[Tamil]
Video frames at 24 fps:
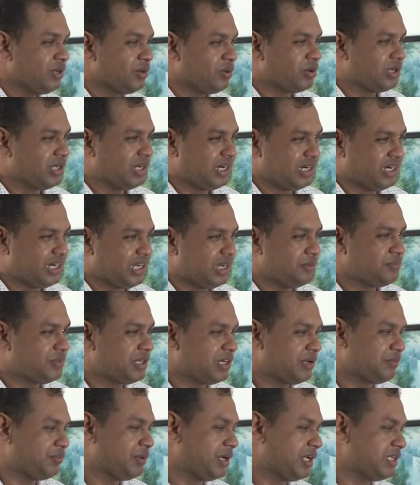ஒரு இரண்டாம் தர
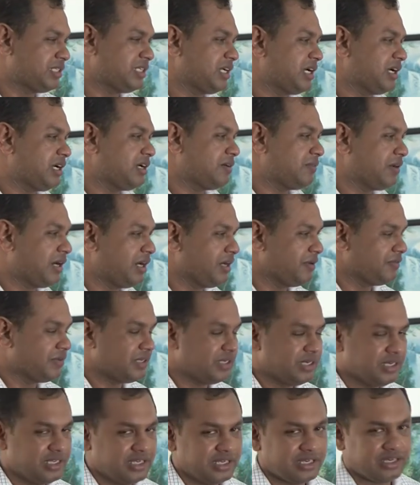பிரஜையாக வாழ
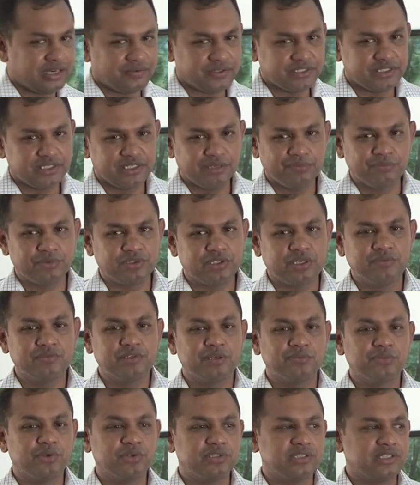வேண்டிய அவசியம் முஸ்லிம்
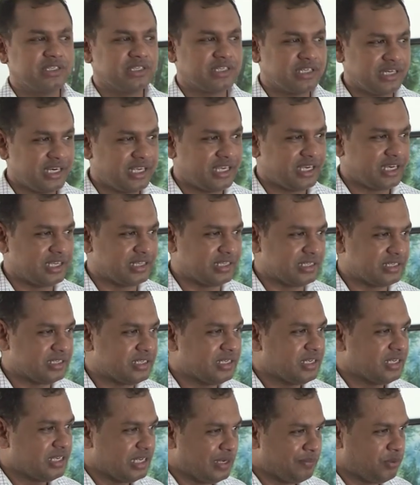சமூகத்துக்கு கிடையாது
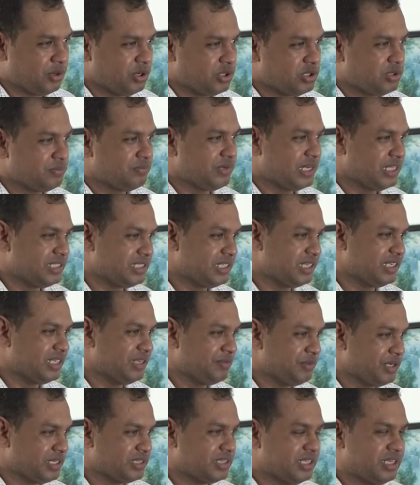எப்பொழுதும் நெஞ்சை
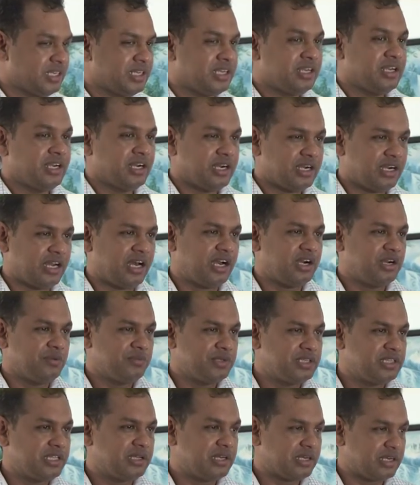நிமிர்த்தி நானும்
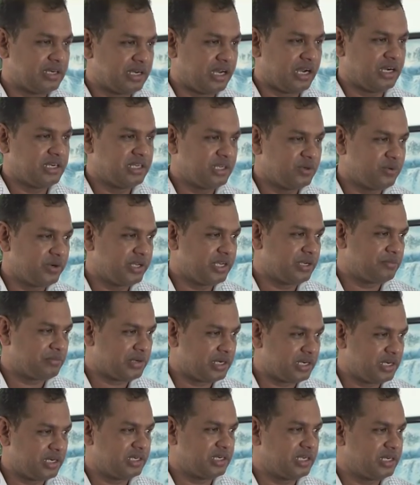இந்த நாட்டினுடைய
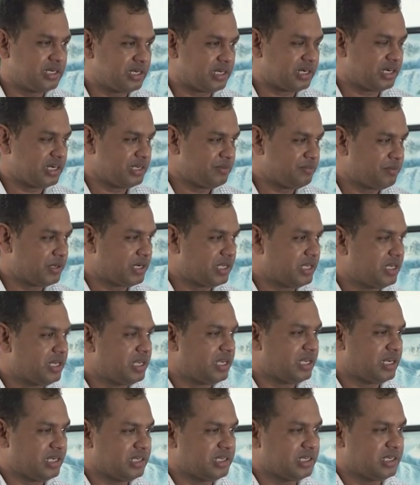மகன் என்ற அடிப்படையில்
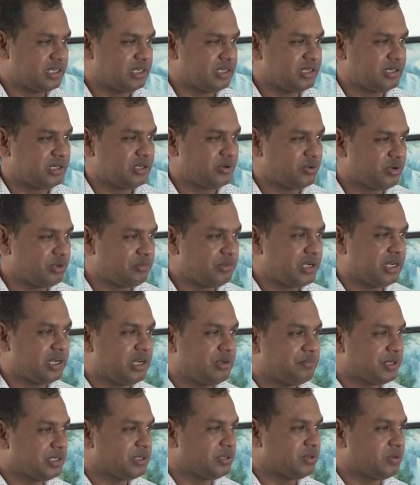எனக்கு இருக்கின்ற உரிமைகளை
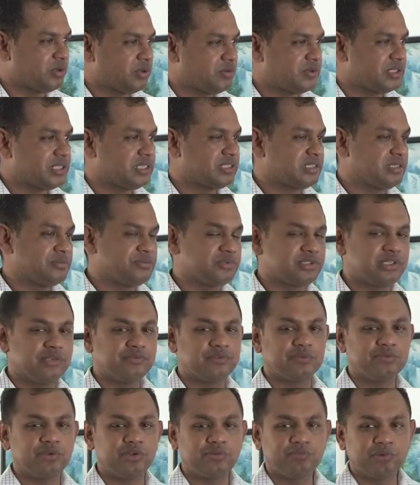பெற்றுக்கொள்வதற்கு முஸ்லிம் முஸ்லிம்
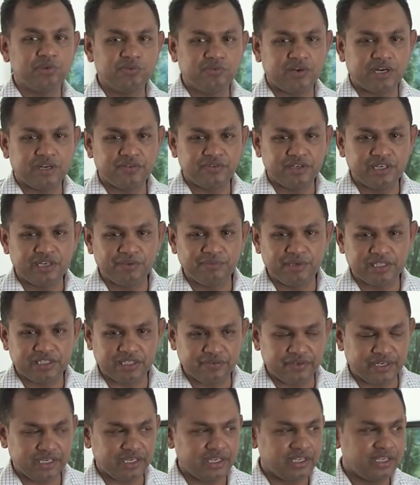சமூகம் முன்வர வேண்டுமே
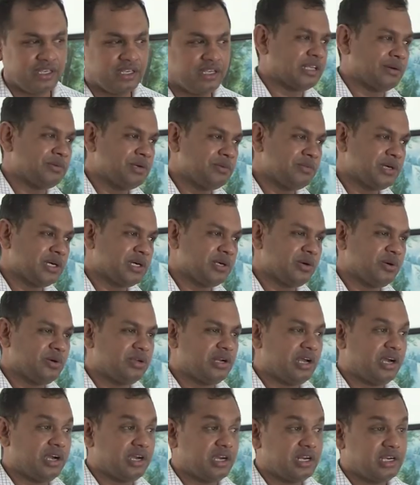தவிர தமிழ் மக்களோடு
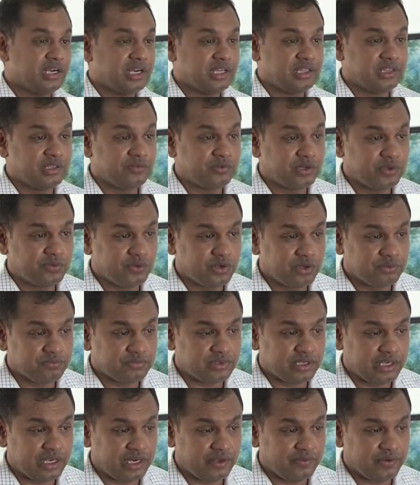நாங்கள் இணைந்து விடுவோம்
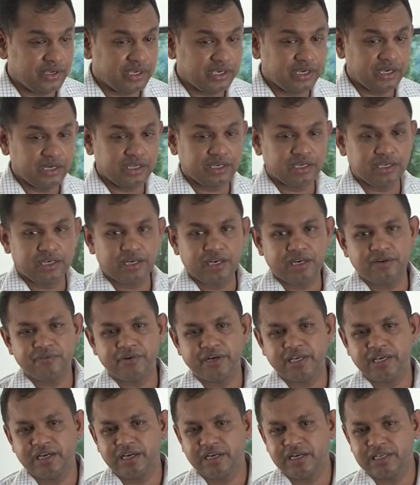எனவே எங்களுக்கு என்னென்ன
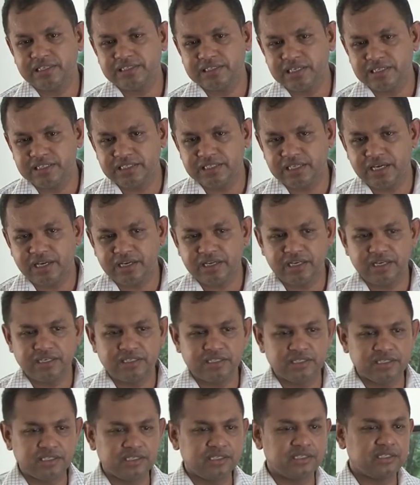விடயங்களை செய்து தாருங்கள்
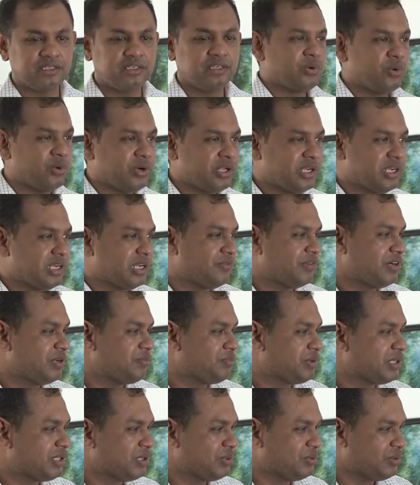என்று கோரிக்கை
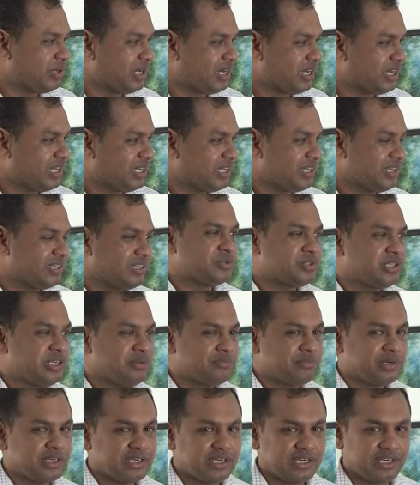விடுப்பதன் ஊடாக
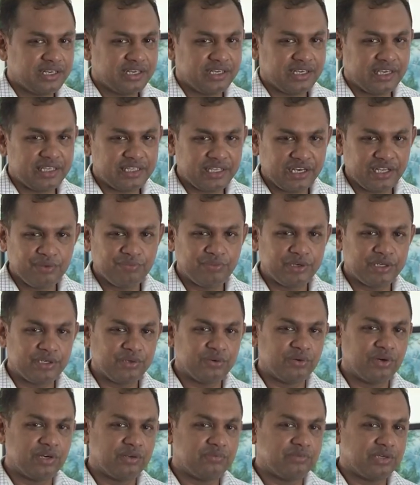முஸ்லிம் மக்கள் எதனையும்
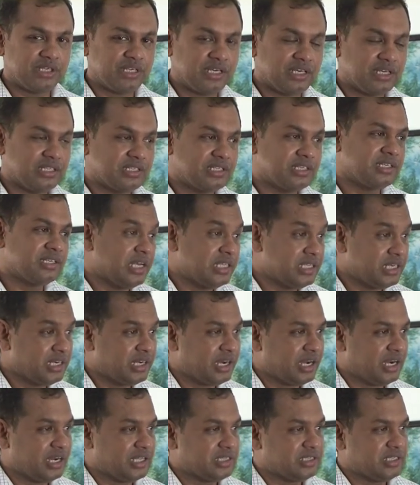பெற்றுக்கொள்ள முடியாது
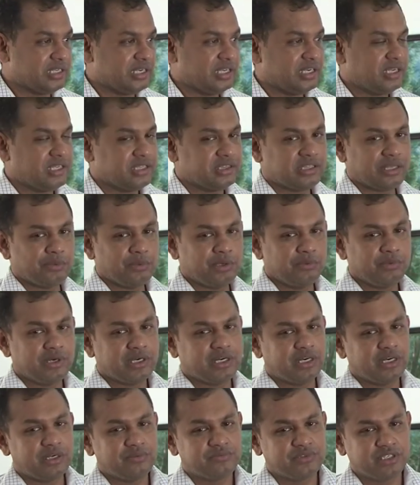எதிர்காலத்திலே தமிழ்
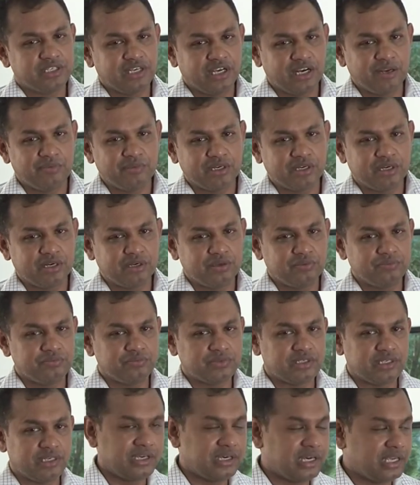மக்களும் சிங்கள மக்களும்
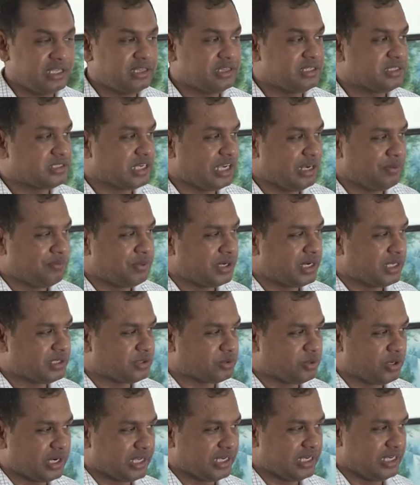இணைந்து செயல்பட
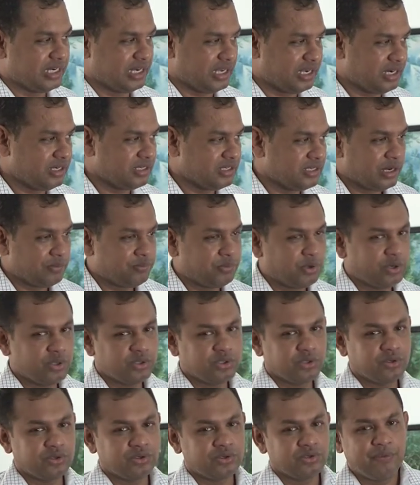தொடங்கினால்
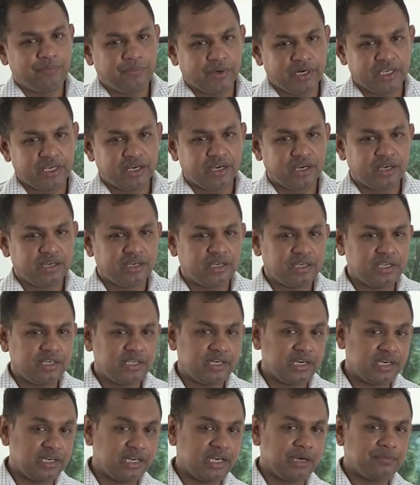அப்பொழுது இப்படியாக
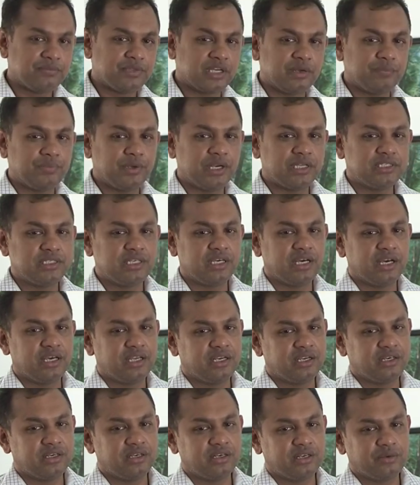இரண்டாம் தர பிரதியாக
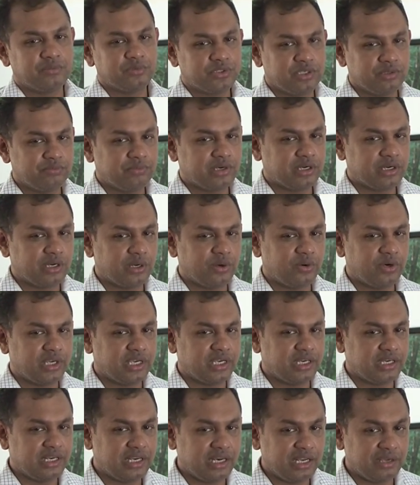இருக்கின்ற முஸ்லிம் மக்களுடைய
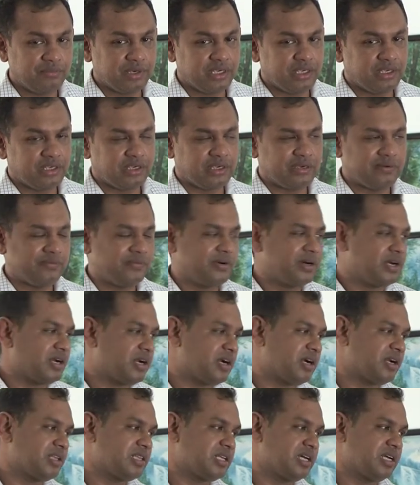நிலைமை
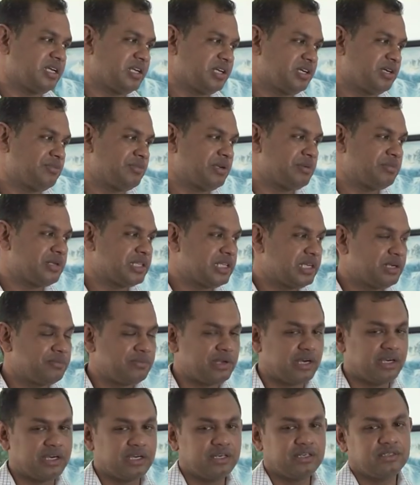எவ்வாறானதாக இருக்கும் என்பதையும்
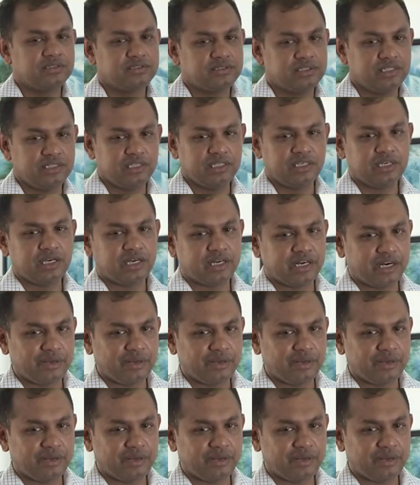நாங்கள் சிந்திக்க